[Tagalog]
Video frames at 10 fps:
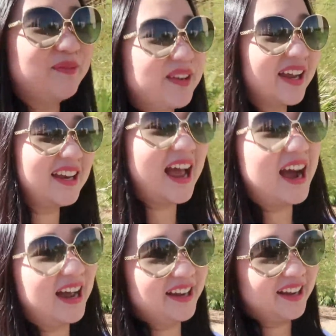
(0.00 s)
Siyempre,
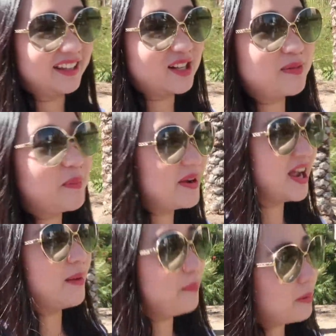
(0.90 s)
kailangan eh. Tapos
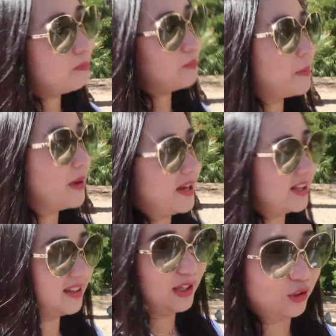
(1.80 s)
mamaya, pag pabalik
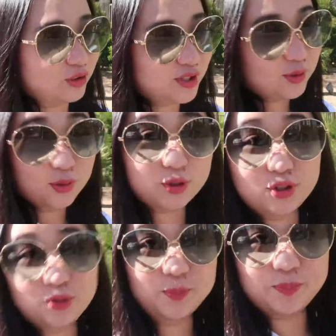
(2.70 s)
dito, siguro
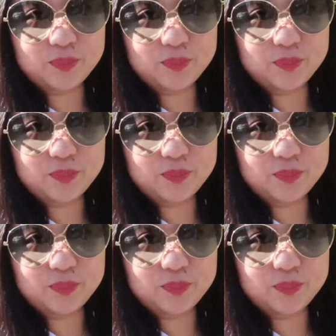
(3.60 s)
yung,